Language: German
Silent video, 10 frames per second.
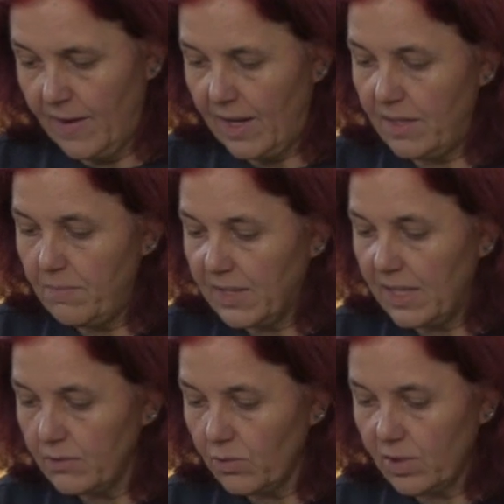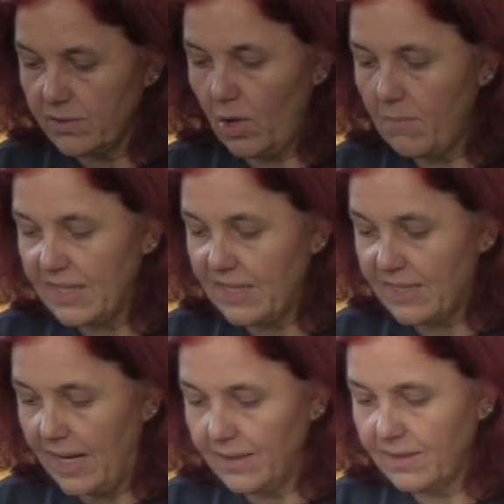An den Beginn gehört nochmal der
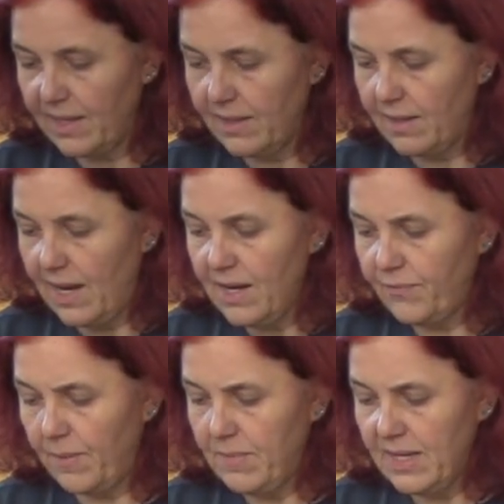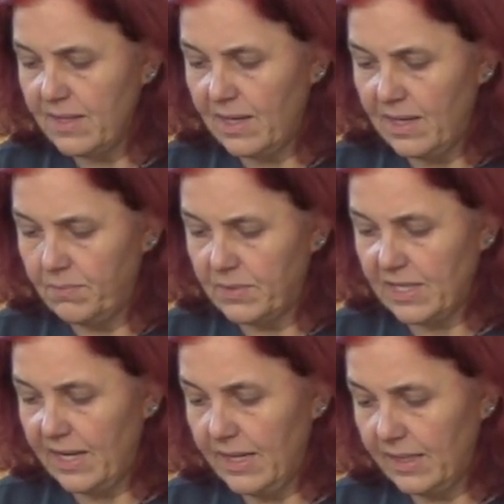Dank an alle Familien, alle
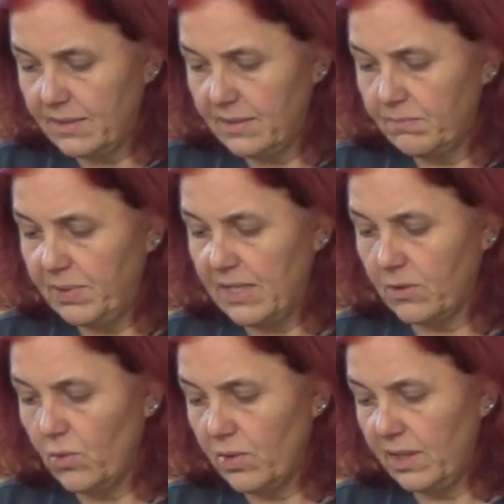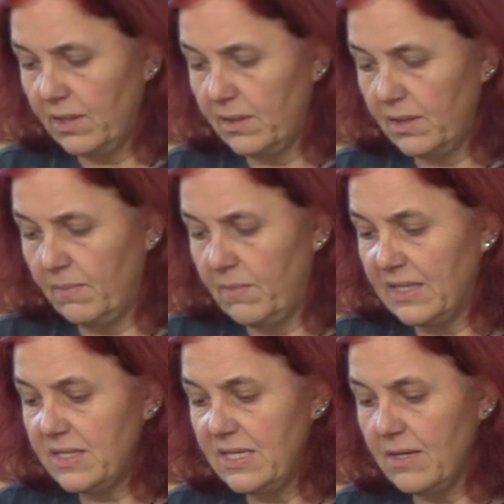Beteiligten, Pädagoginnen, ähm,
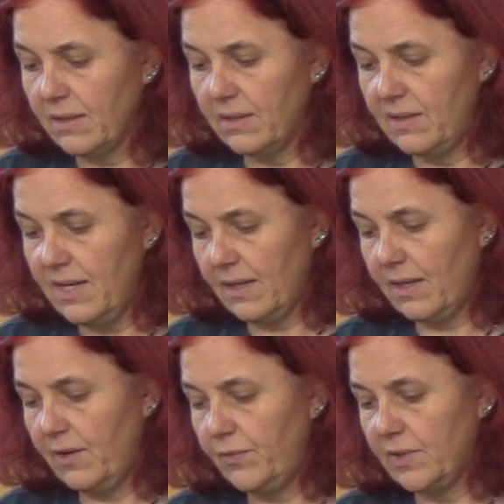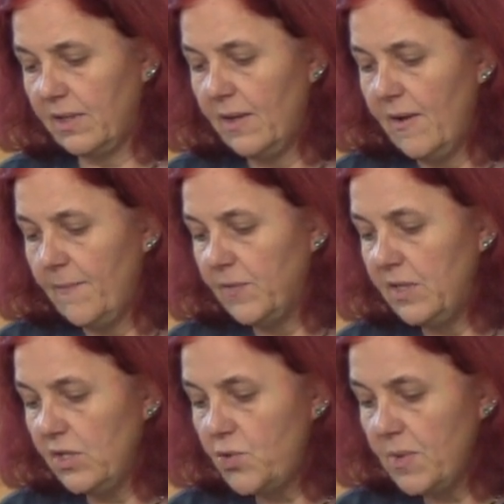Erzieherinnen, Lehrkräfte, die
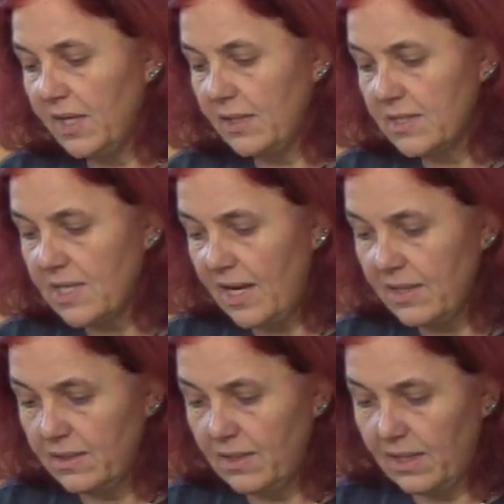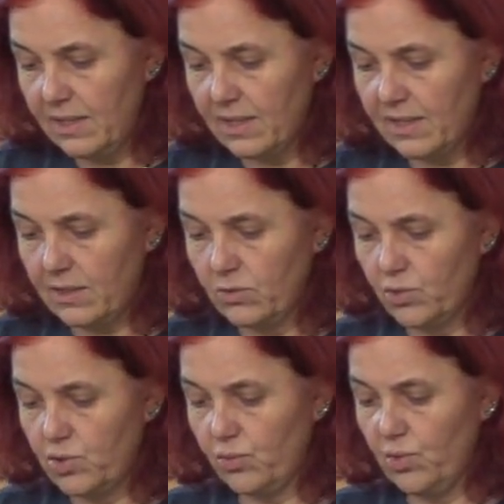in den schwierigen Zeiten den Kindergärten
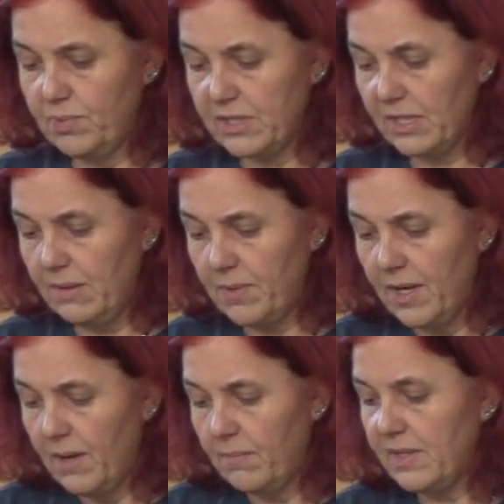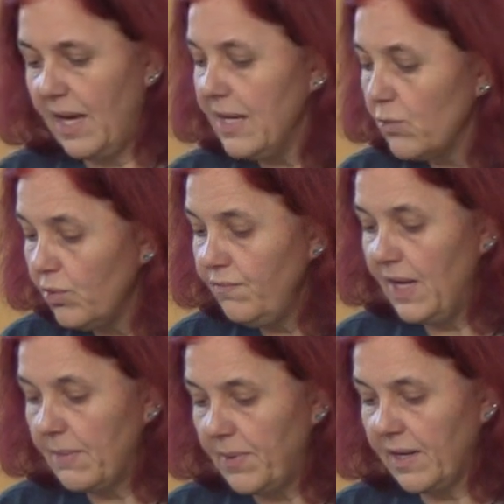und Schulbetrieb mit allen
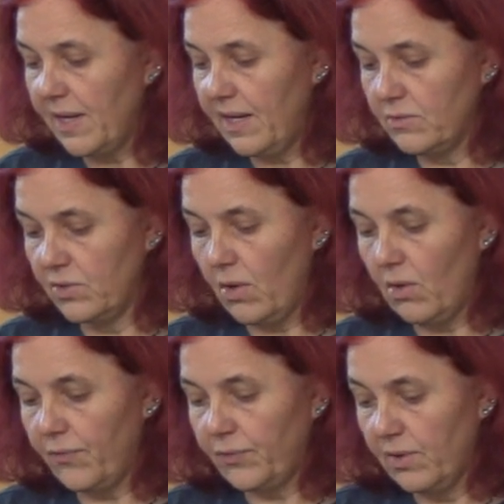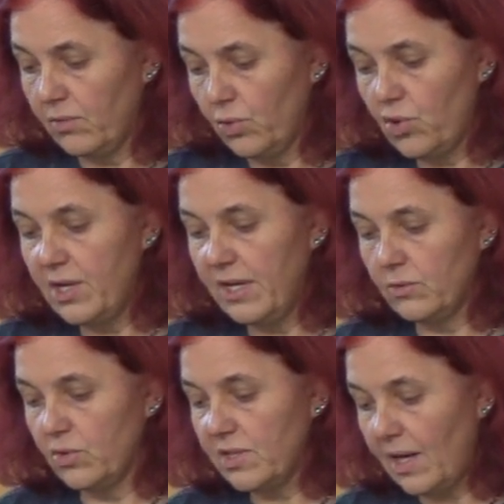Unwägbarkeiten und auch oft
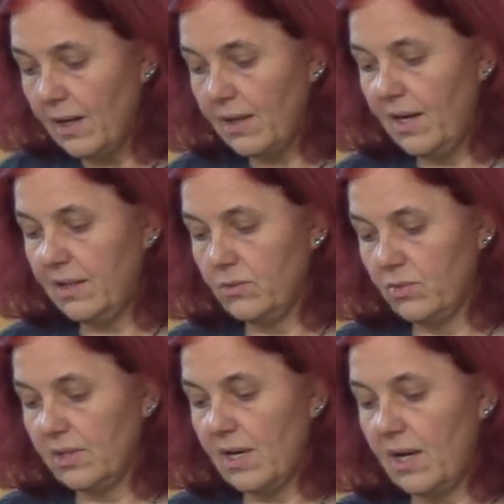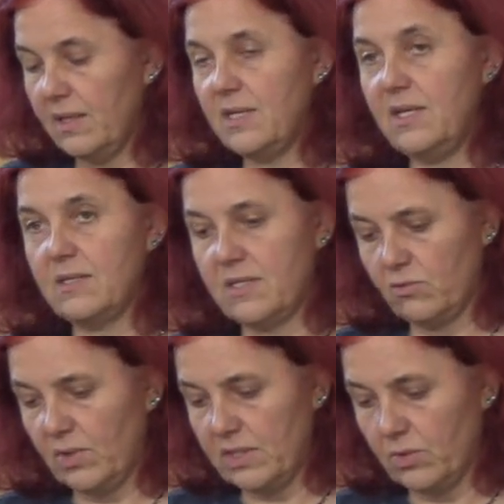Rückschlägen durch Krankheiten oder
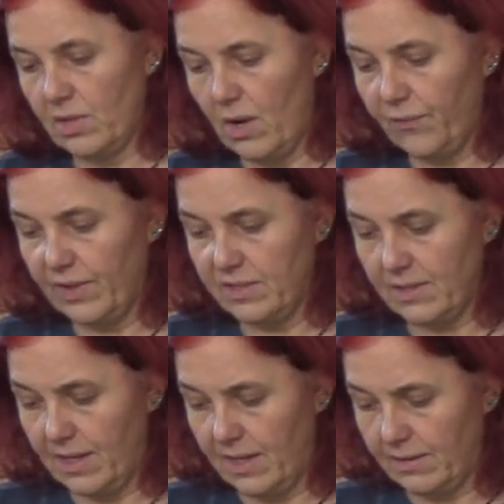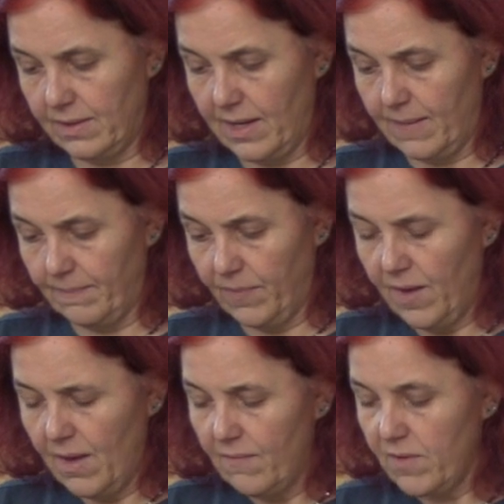Quarantänesituationen aufrechterhalten haben.
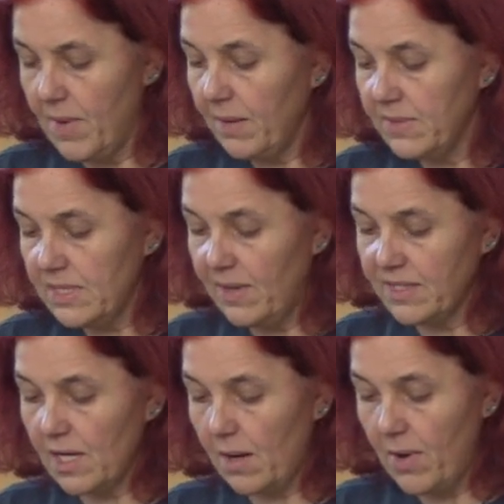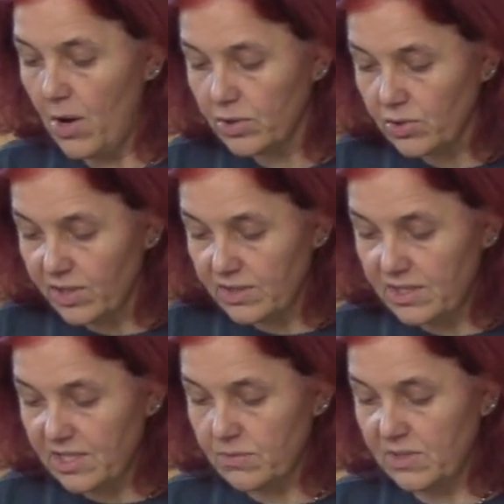Wir machen mit dem Antrag aber auch
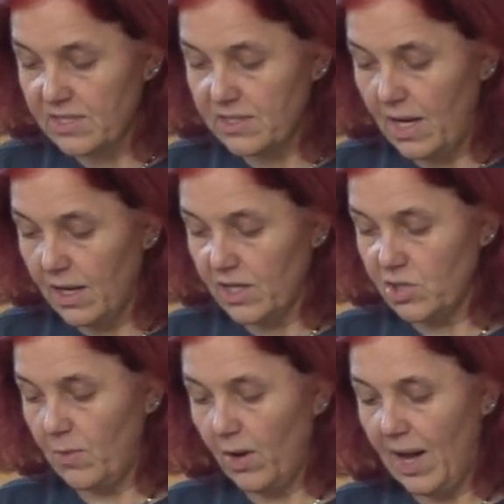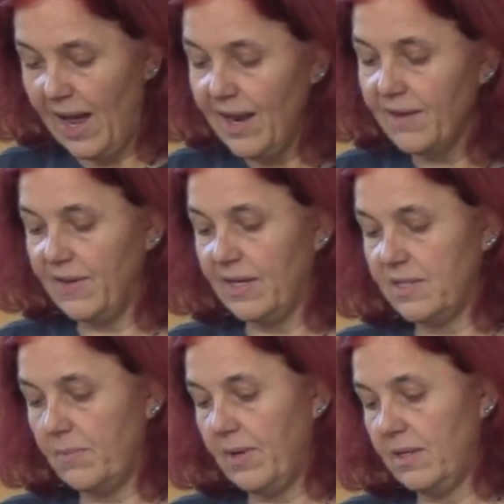deutlich, dass wir das Engagement aller
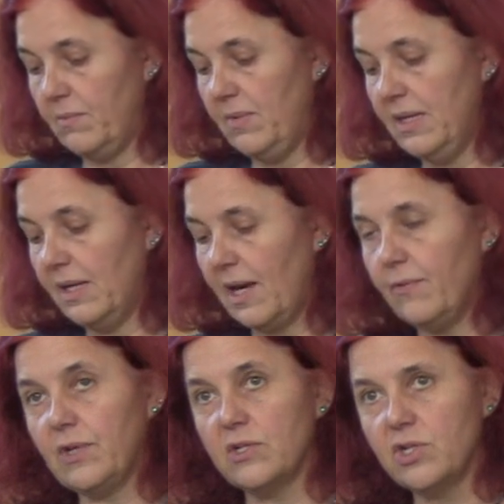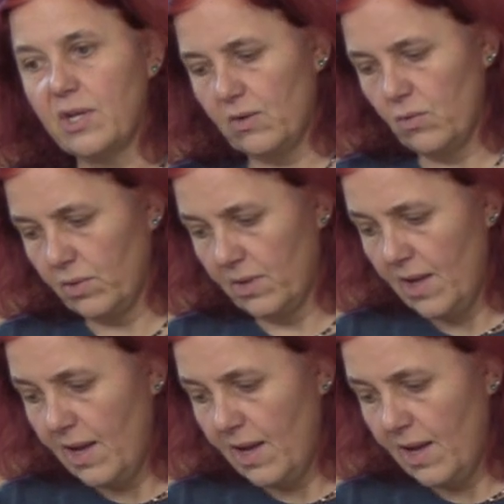während der Pandemie, die Kraftanstrengungen